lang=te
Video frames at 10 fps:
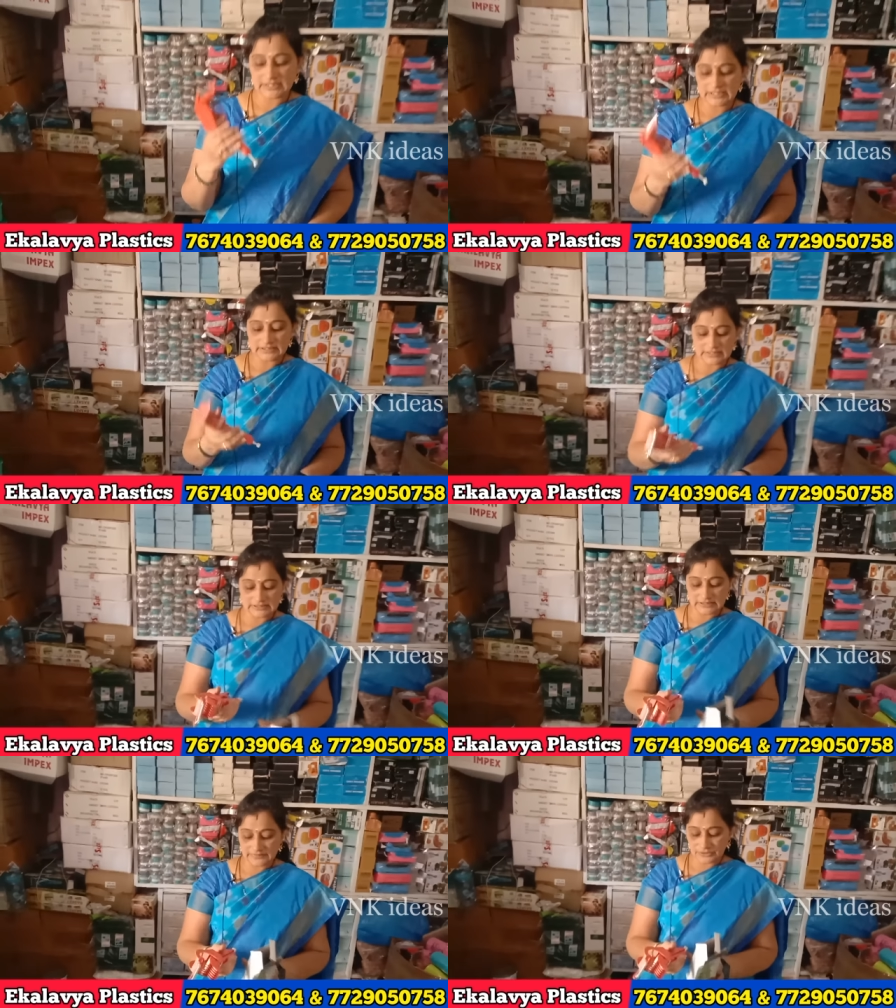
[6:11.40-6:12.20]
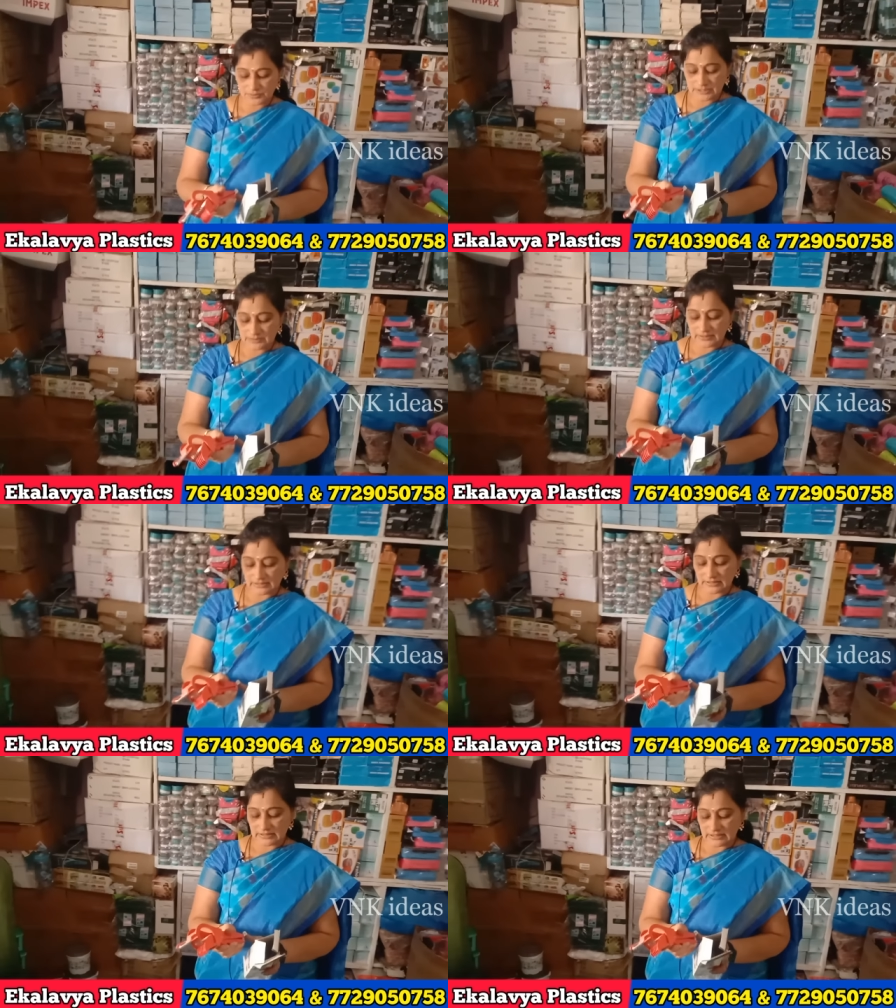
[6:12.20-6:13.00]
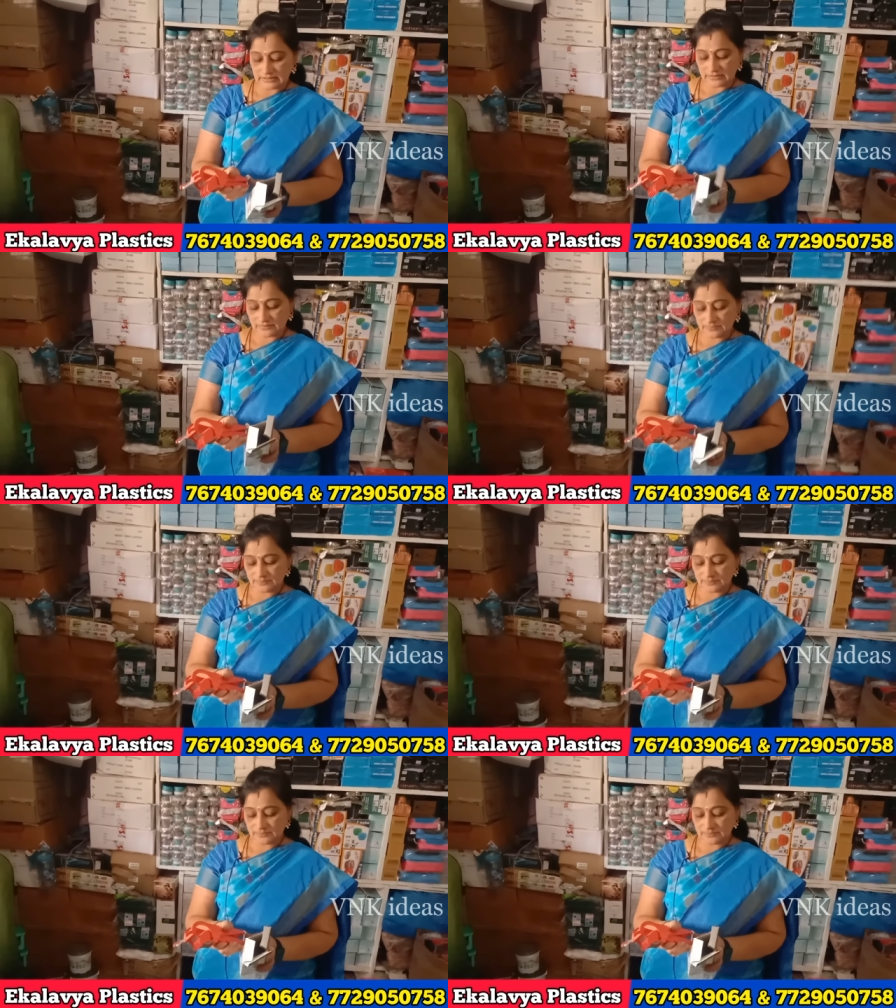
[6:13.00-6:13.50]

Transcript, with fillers: మనకి థర్టీ సెవెన్ రూపీస్ పడుతుంది కట్టరు